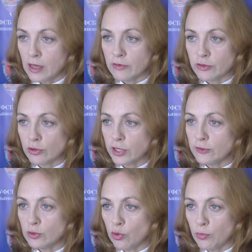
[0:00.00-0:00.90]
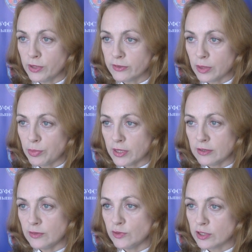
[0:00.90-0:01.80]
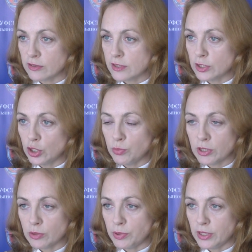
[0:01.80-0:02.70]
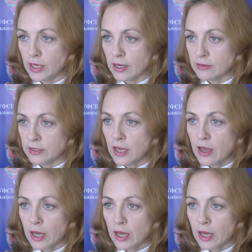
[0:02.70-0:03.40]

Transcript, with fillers: В результате комплекса оперативно-розыскных мероприятий